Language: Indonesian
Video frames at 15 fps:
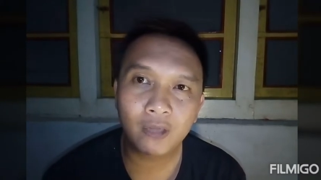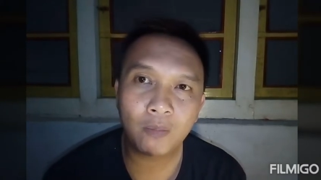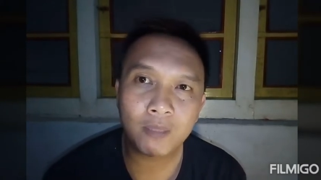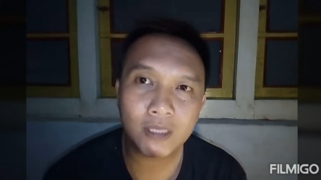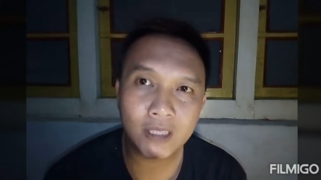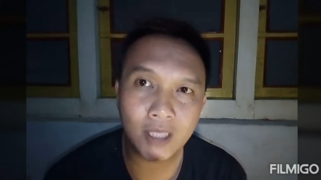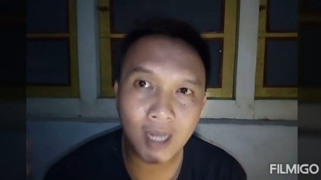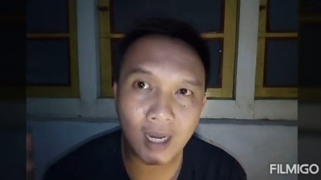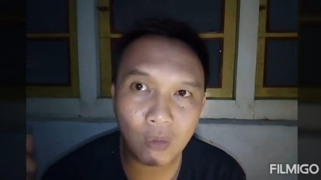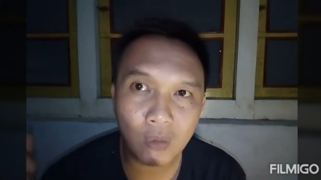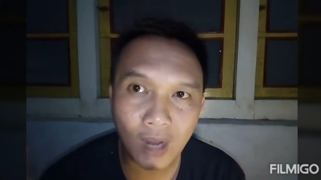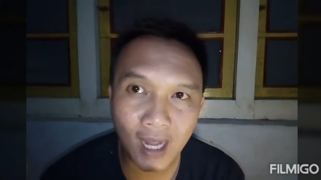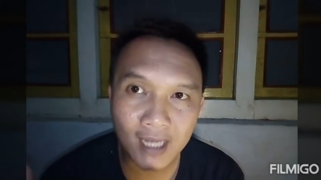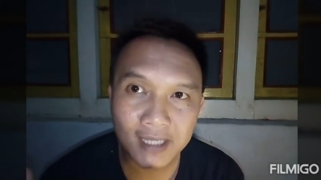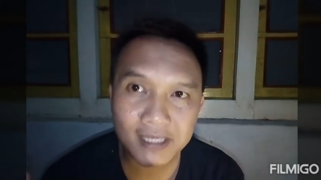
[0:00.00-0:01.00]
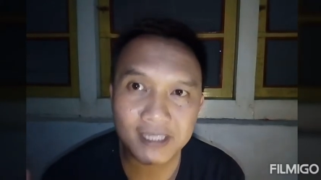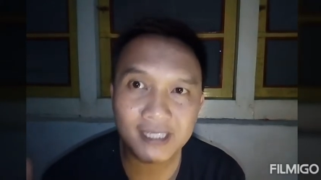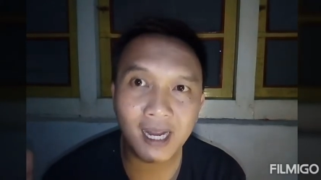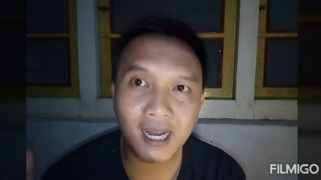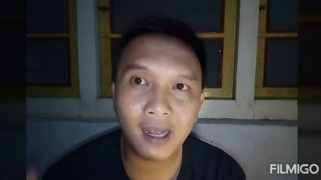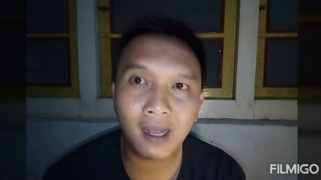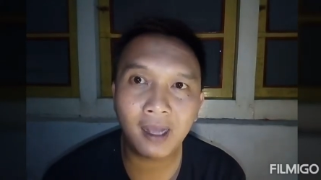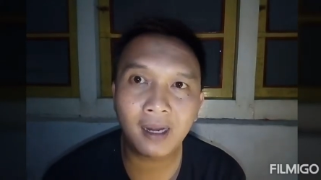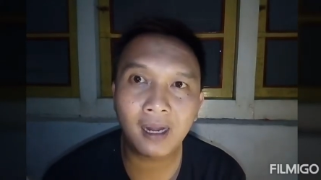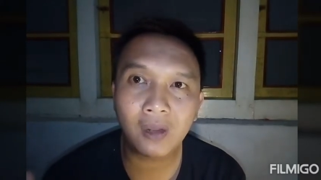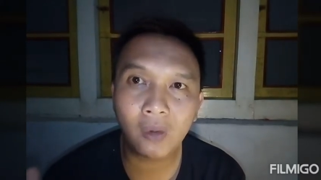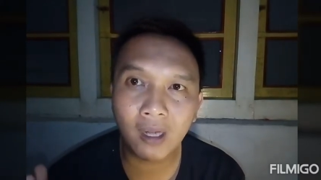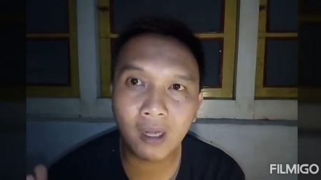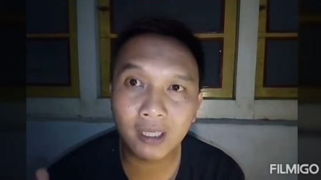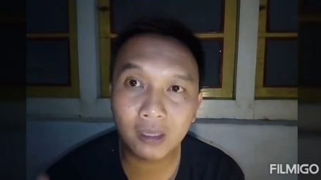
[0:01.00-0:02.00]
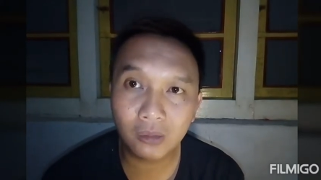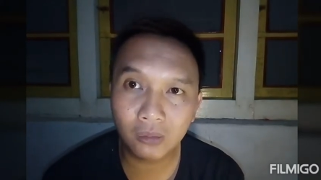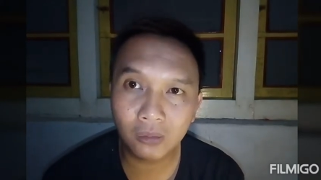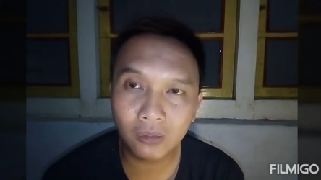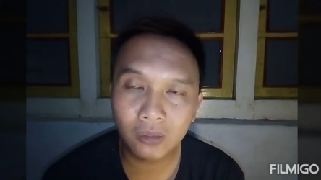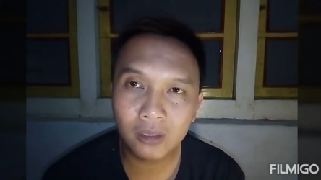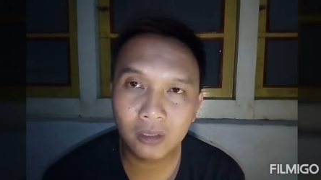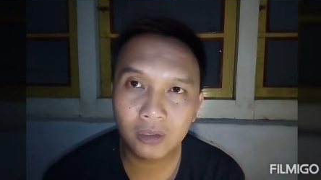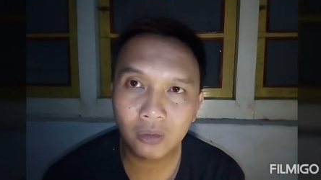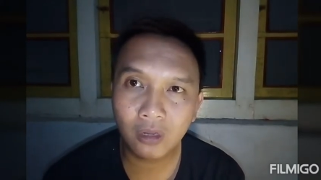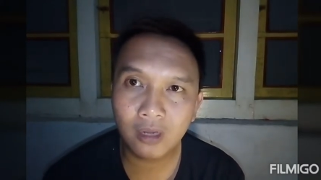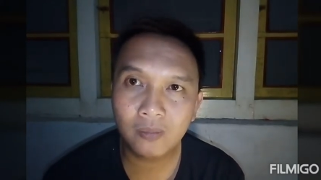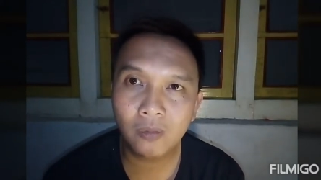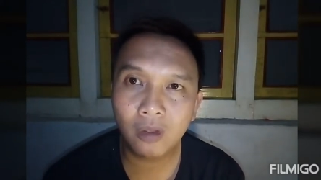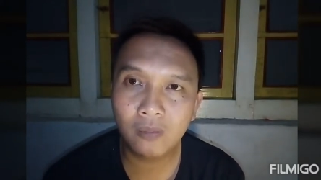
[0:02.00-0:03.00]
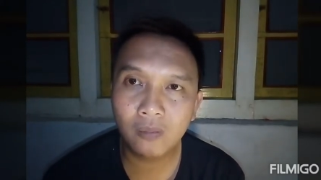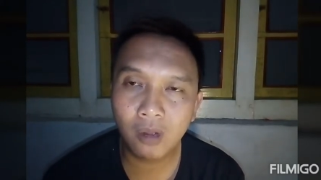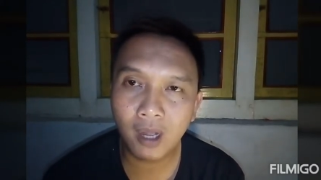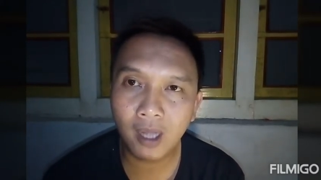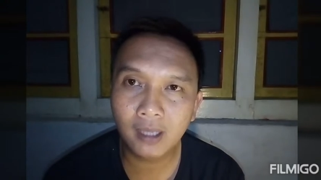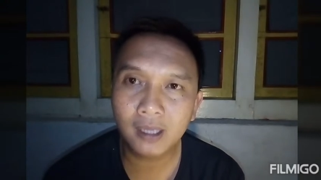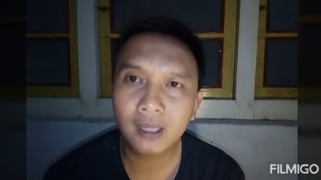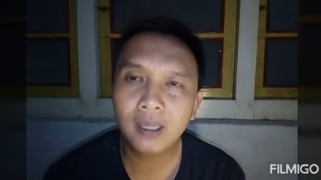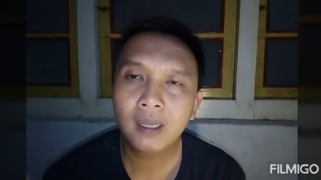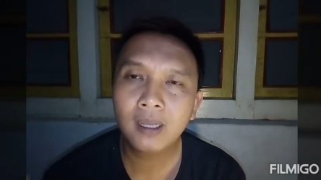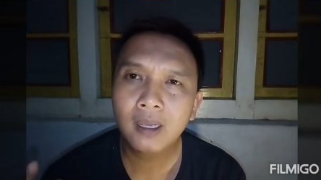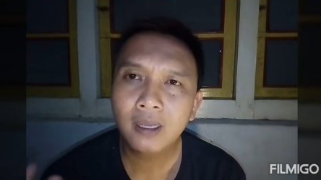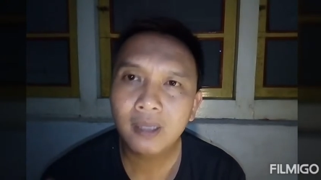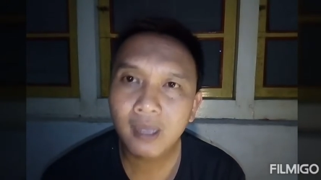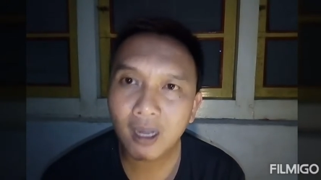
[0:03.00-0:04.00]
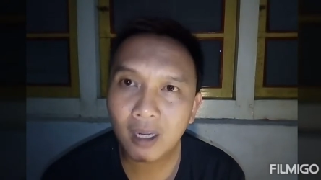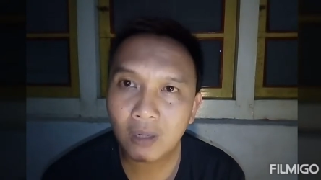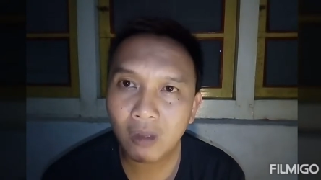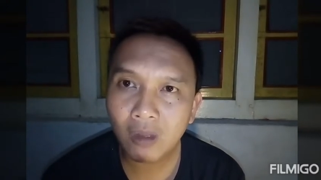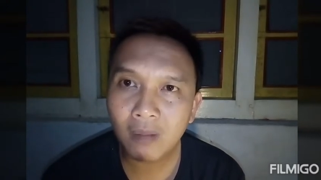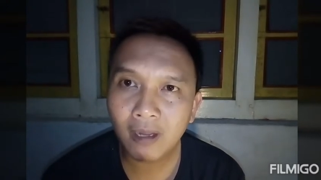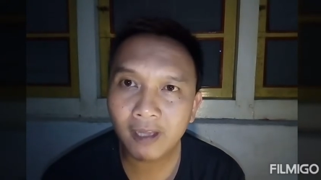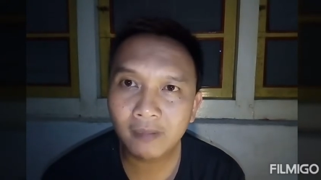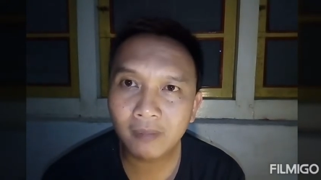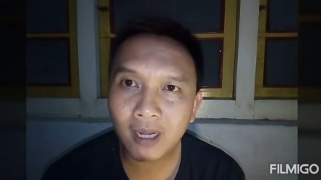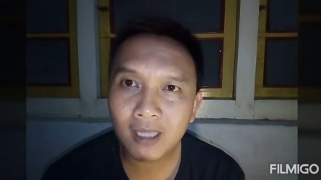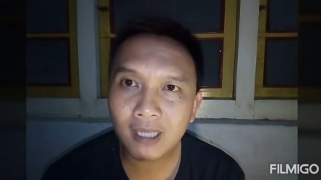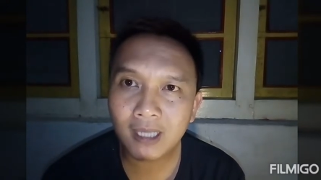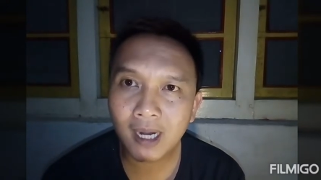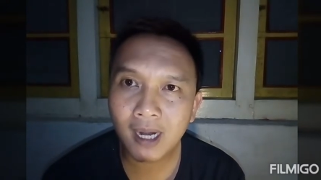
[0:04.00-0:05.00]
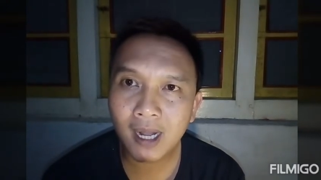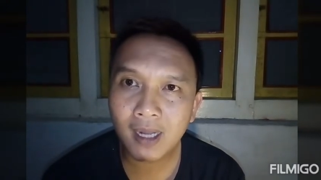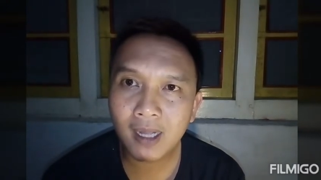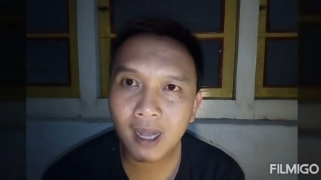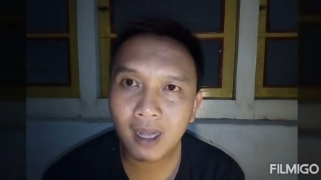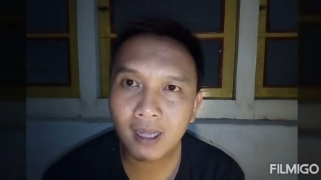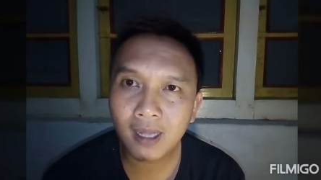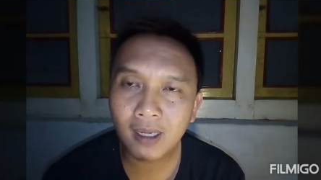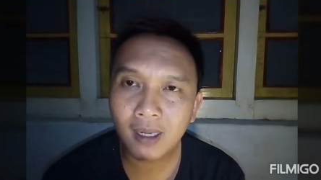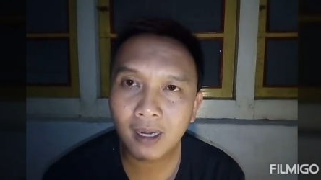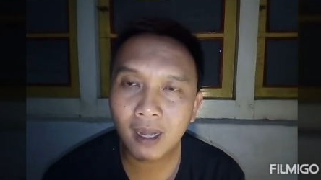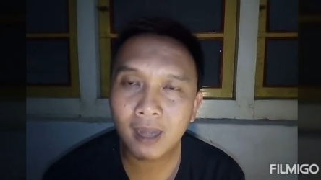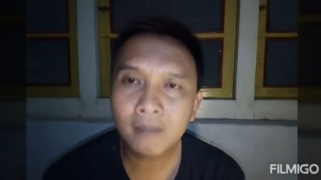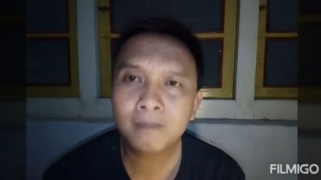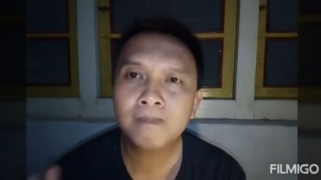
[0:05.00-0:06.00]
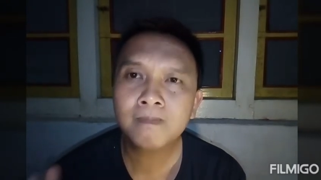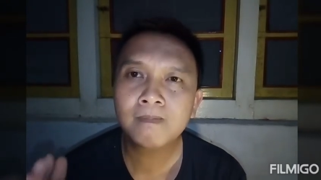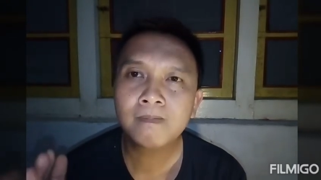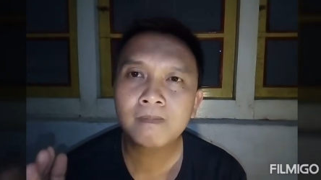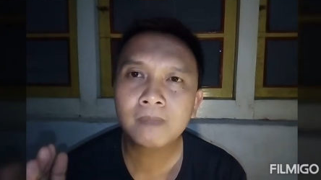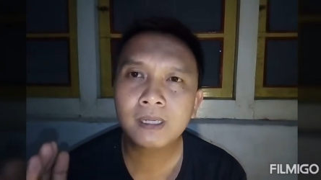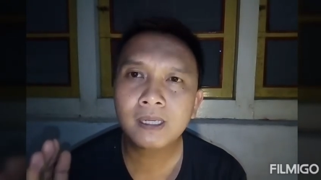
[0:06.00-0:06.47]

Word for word: Jika itu bisa dilakukan, silakan lakukan itu. Jual buah-buahan. Yang kedua, bagaimana cara dagangnya adalah